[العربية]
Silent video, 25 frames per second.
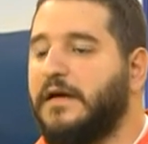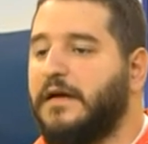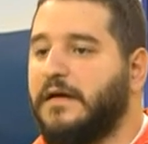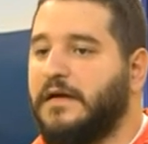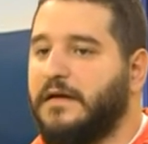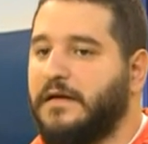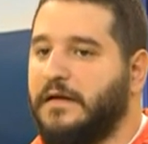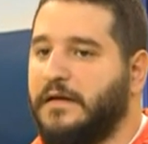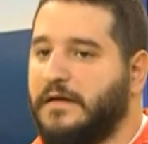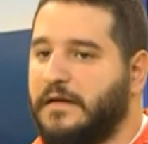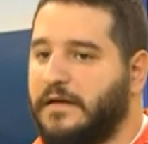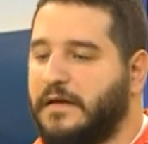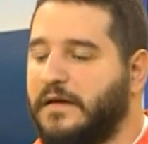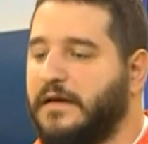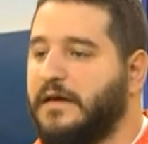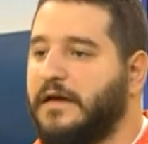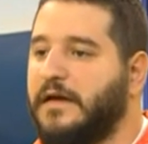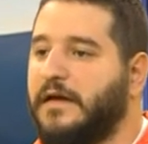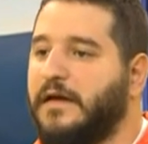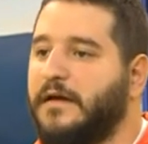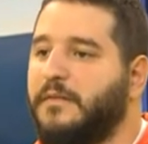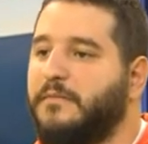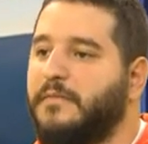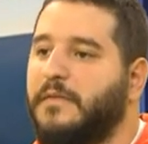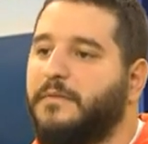اللي
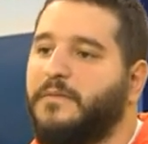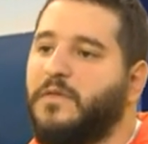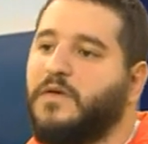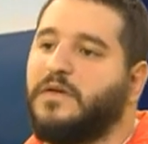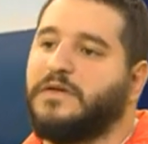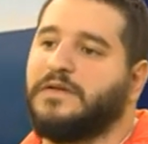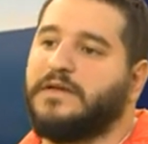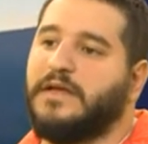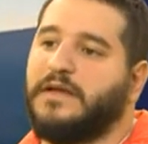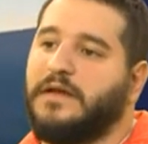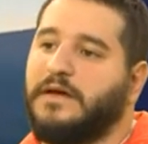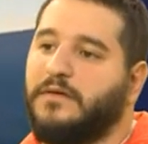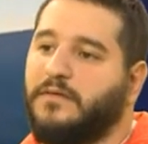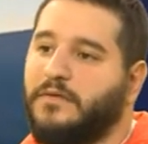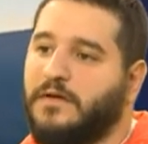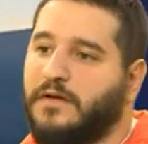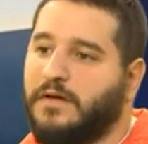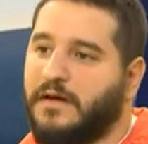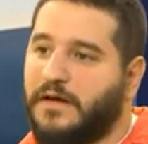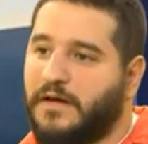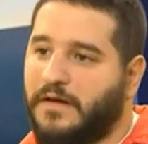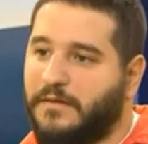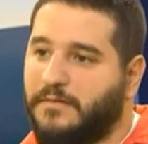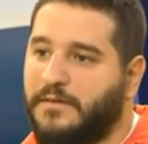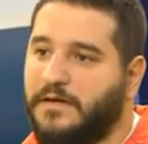هي ممنوع تناول
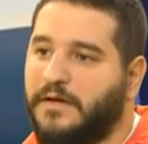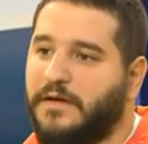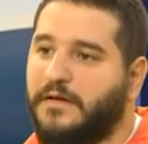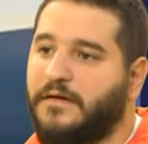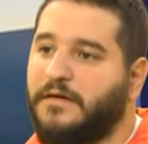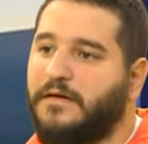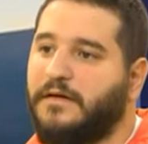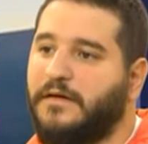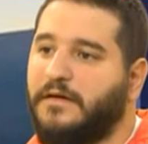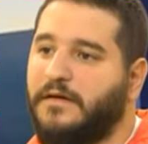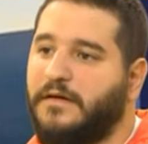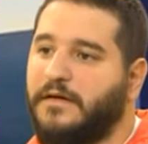الخبر